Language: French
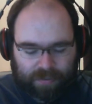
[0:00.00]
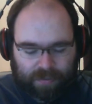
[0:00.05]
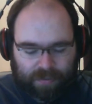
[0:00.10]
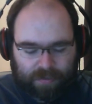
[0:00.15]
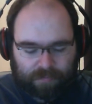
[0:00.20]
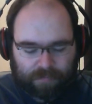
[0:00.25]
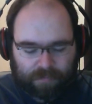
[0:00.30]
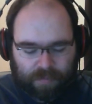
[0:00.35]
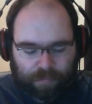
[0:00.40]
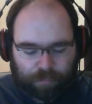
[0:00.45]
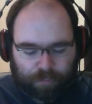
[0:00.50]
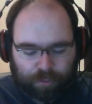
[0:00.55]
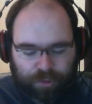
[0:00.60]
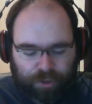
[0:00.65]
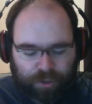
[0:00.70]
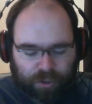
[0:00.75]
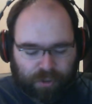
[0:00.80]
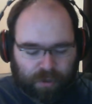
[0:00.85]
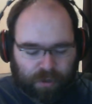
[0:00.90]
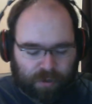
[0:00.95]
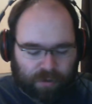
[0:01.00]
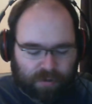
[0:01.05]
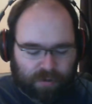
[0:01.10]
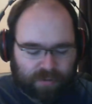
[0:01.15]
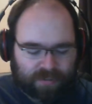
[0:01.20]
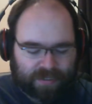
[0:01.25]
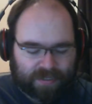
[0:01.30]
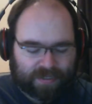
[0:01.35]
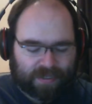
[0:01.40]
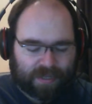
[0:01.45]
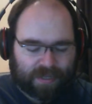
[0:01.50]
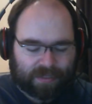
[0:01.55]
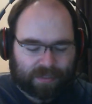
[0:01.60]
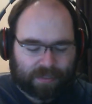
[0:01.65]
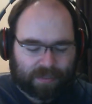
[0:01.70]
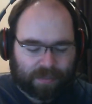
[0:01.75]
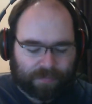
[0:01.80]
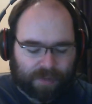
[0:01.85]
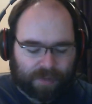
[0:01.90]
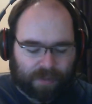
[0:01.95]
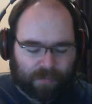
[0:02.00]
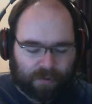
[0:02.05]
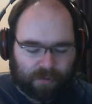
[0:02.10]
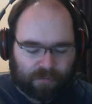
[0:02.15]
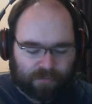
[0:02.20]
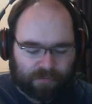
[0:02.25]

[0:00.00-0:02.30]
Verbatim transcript: Mais pour ce cas-là, ça sentait tellement bon.